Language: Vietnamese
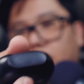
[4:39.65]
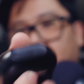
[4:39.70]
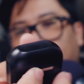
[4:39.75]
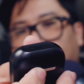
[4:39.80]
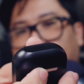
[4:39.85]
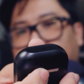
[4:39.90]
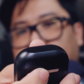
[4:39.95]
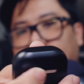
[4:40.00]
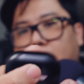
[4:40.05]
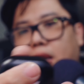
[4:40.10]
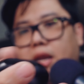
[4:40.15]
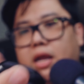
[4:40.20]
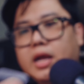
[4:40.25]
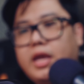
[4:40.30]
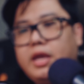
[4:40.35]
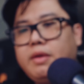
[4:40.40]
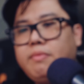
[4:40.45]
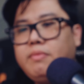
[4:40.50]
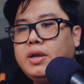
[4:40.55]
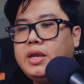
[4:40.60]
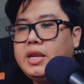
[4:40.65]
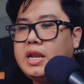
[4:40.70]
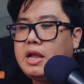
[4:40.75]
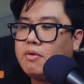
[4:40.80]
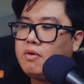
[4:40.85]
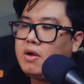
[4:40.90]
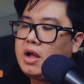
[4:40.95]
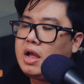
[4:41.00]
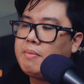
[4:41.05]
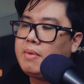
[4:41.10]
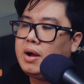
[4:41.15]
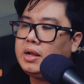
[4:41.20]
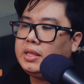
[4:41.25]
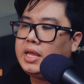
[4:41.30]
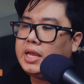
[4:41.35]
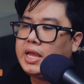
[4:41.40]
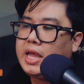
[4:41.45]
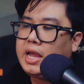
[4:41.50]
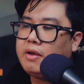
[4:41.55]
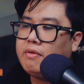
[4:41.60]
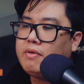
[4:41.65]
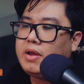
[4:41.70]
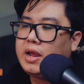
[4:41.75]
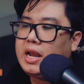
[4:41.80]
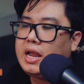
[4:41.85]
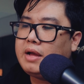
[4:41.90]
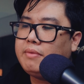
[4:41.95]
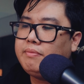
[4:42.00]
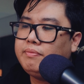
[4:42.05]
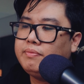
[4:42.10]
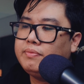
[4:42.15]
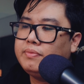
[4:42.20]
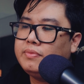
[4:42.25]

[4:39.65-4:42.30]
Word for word: Nhưng mà thật ra là hiếm khi nào có ai mở tai nghe kiểu này lắm.